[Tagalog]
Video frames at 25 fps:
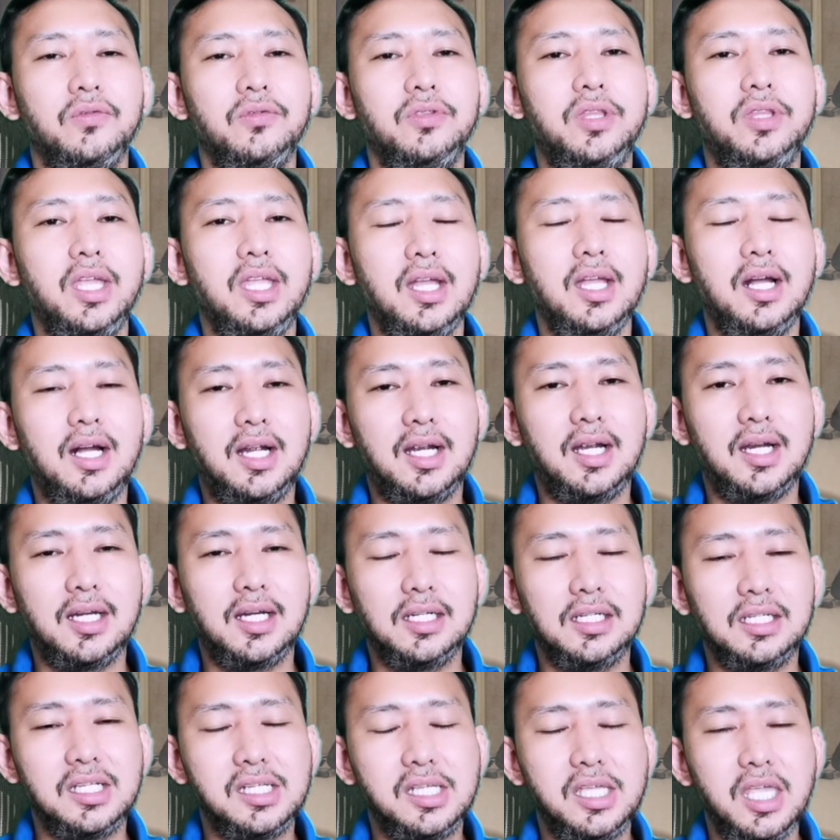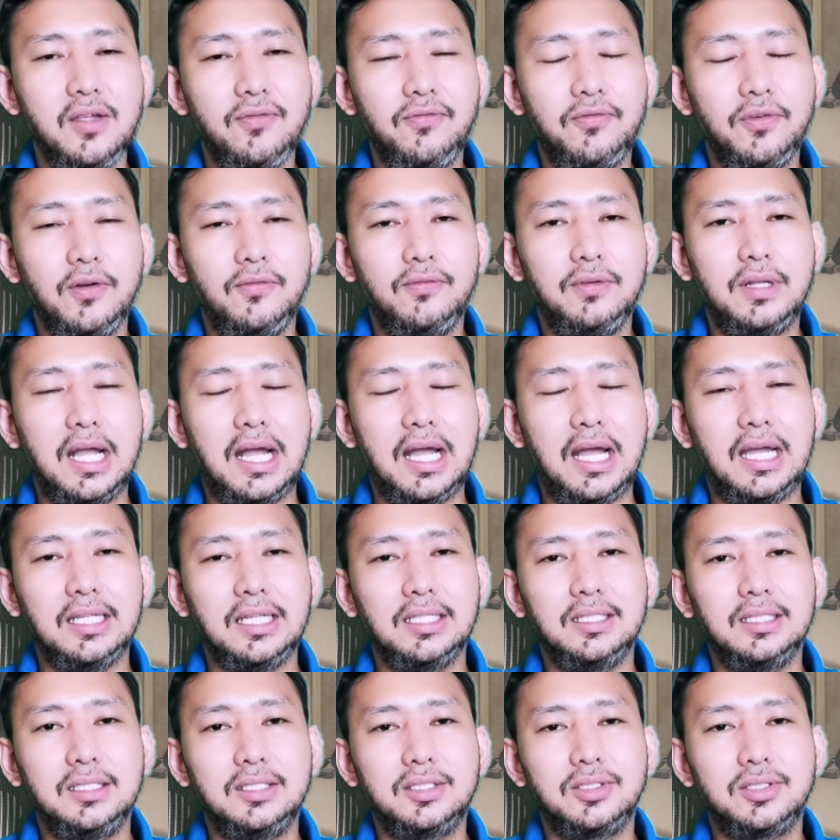they are gift of
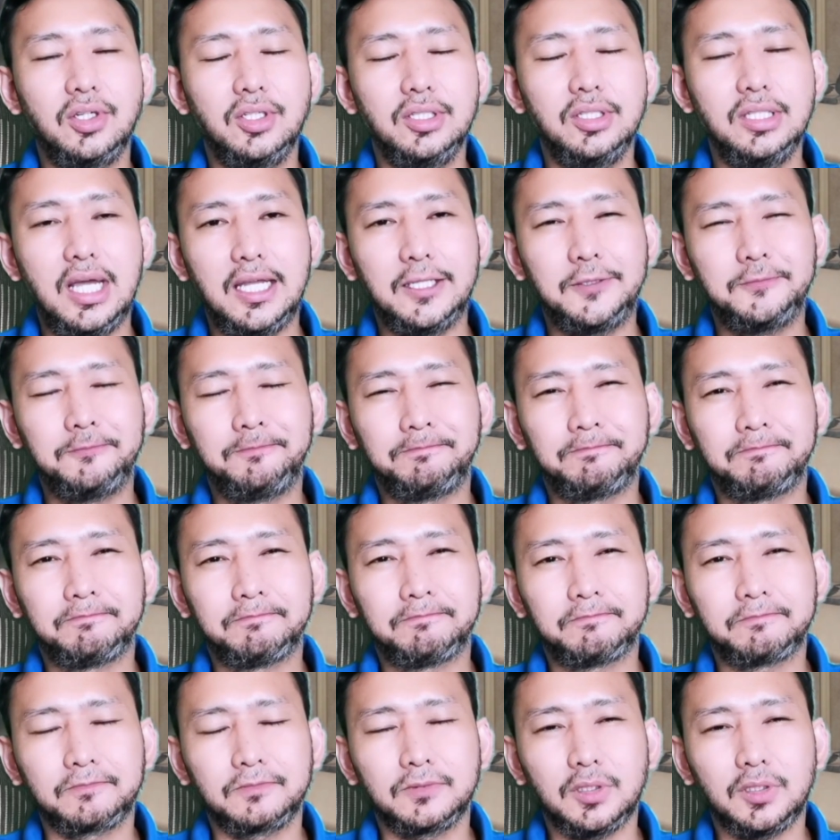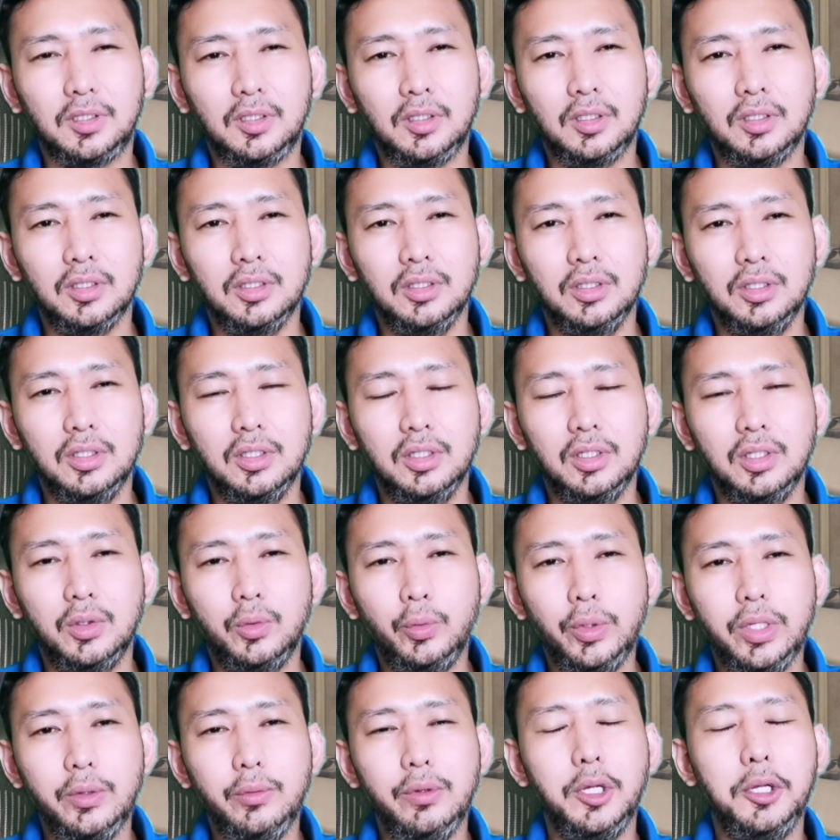God so that
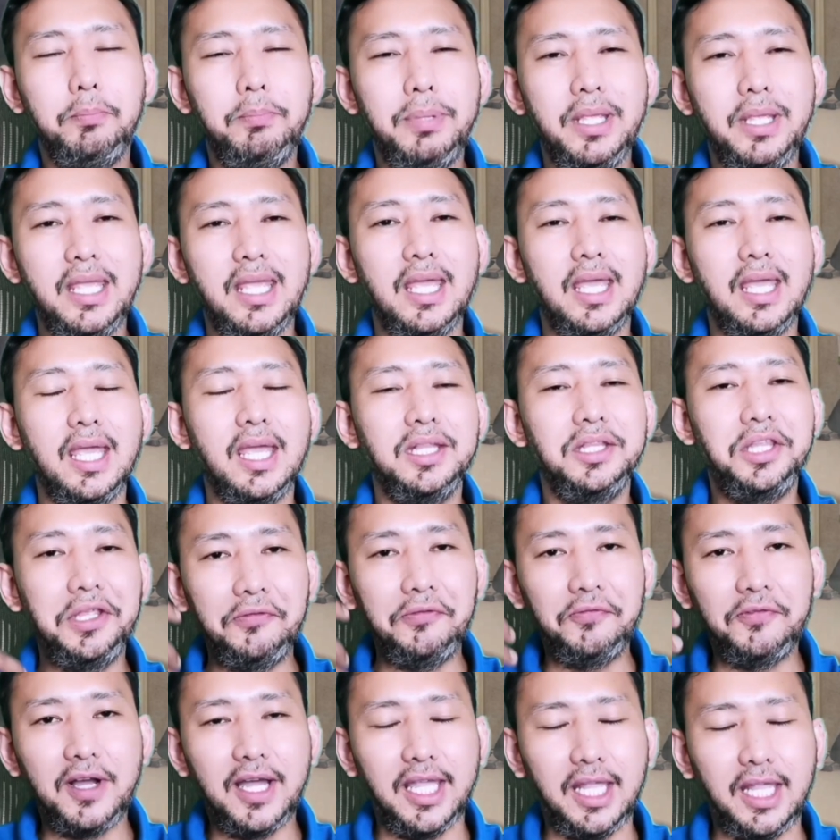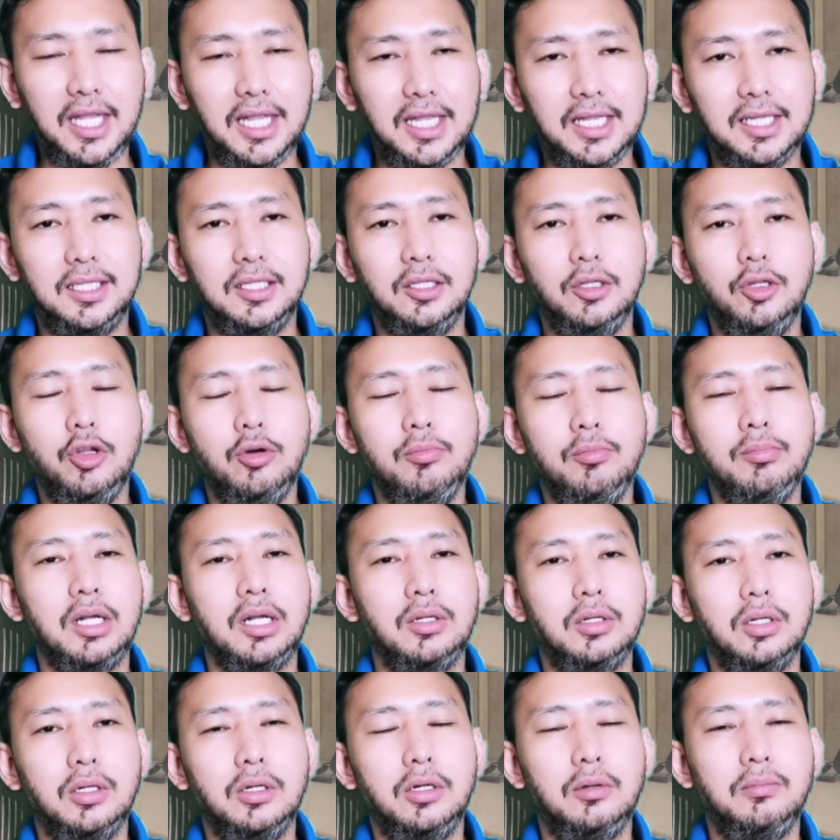we will be edified
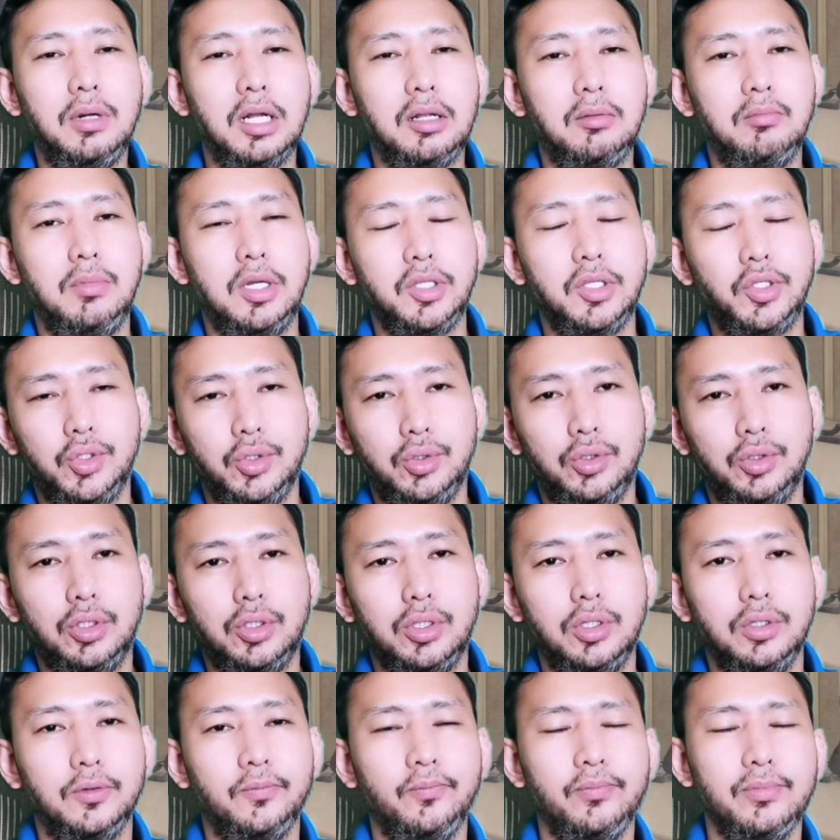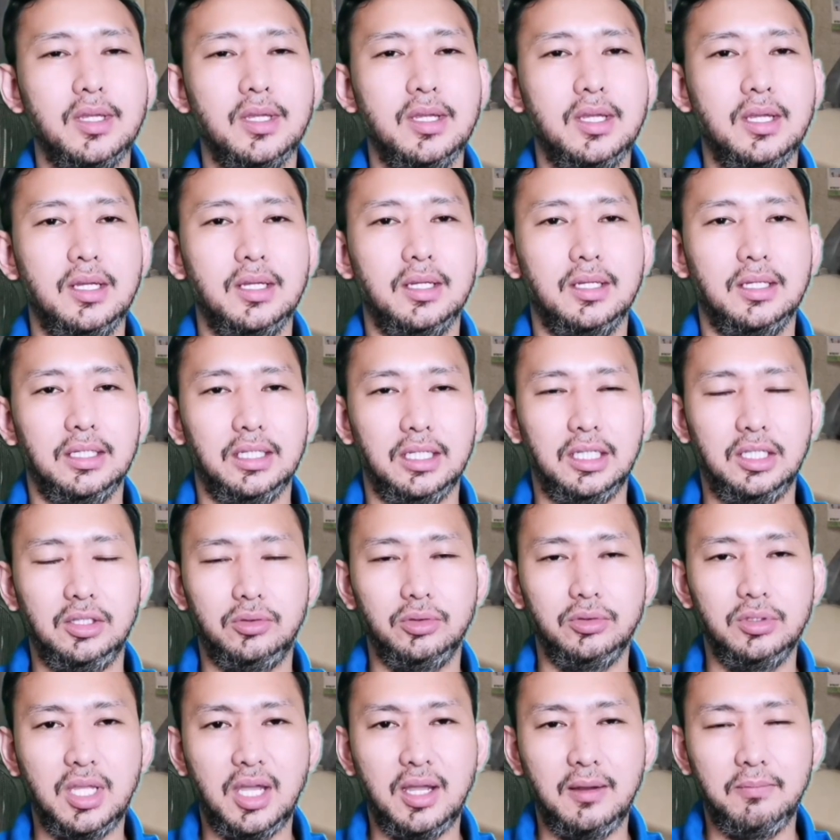lumago magmature
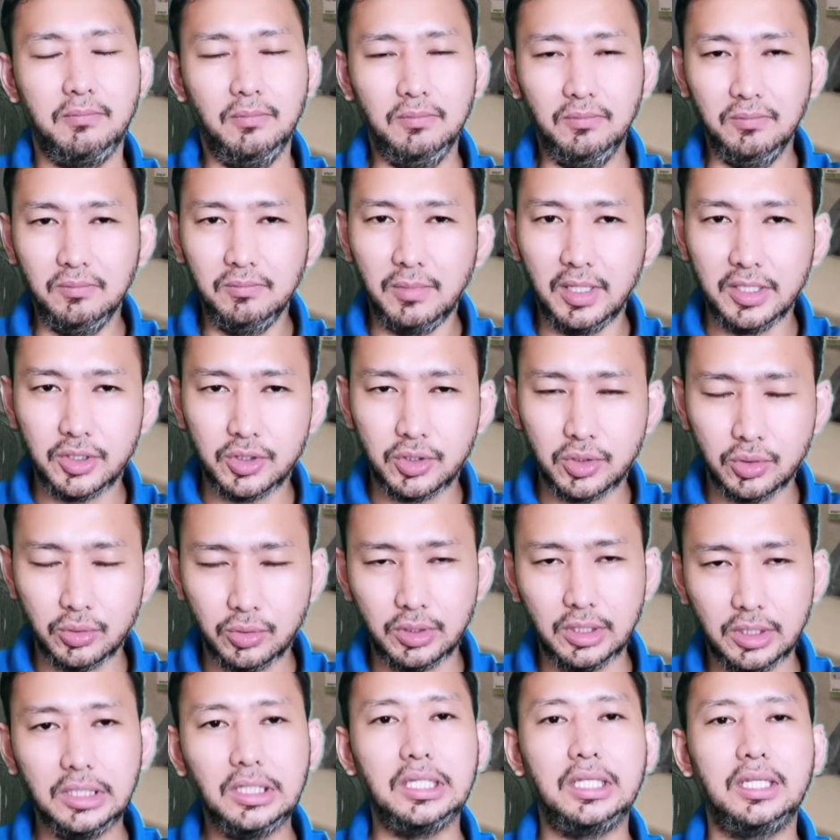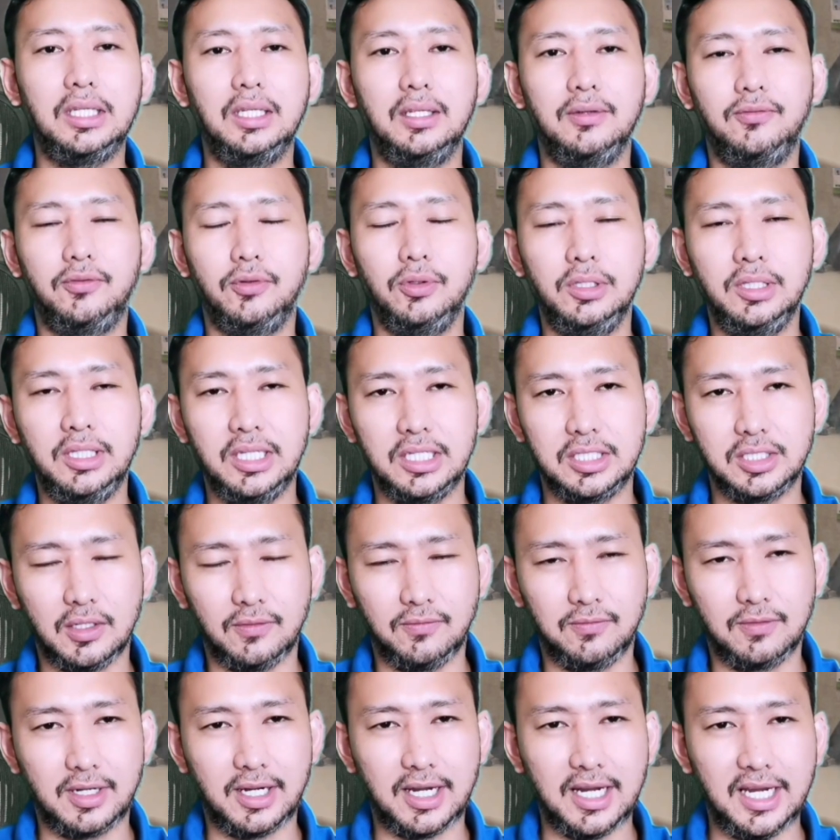into the maturity fullness
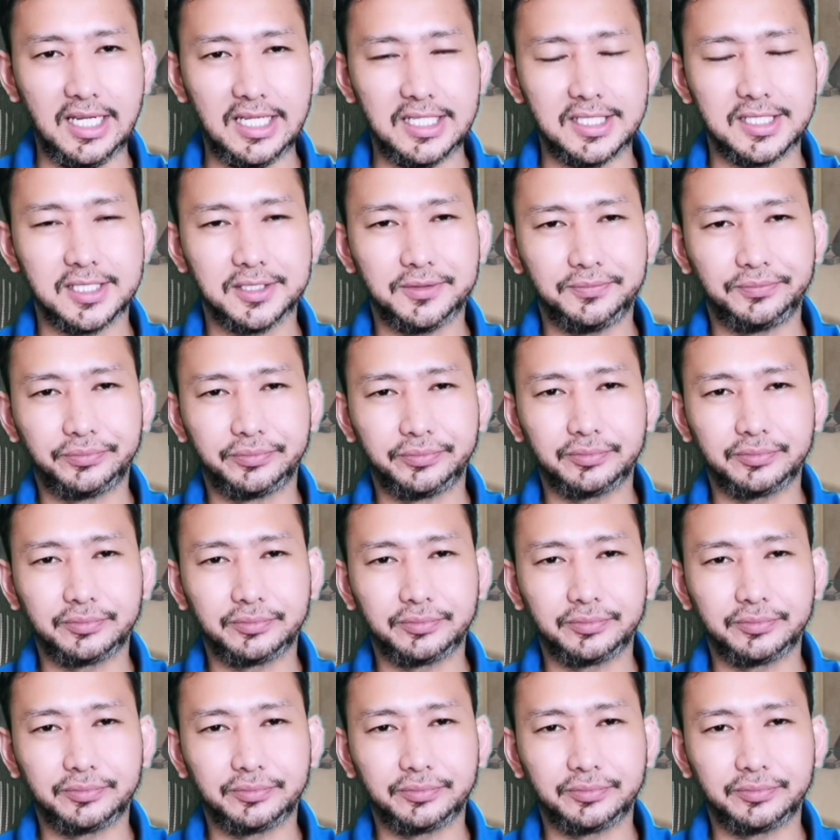of Christ